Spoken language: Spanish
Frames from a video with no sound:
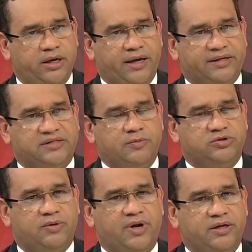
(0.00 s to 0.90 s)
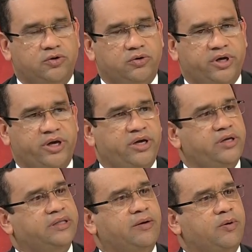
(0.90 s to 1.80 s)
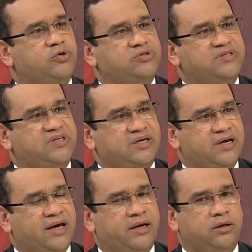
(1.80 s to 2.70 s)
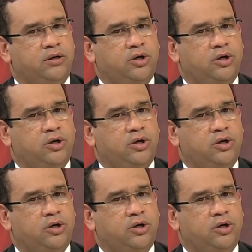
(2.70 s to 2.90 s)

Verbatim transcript: Estamos hablando que debemos designar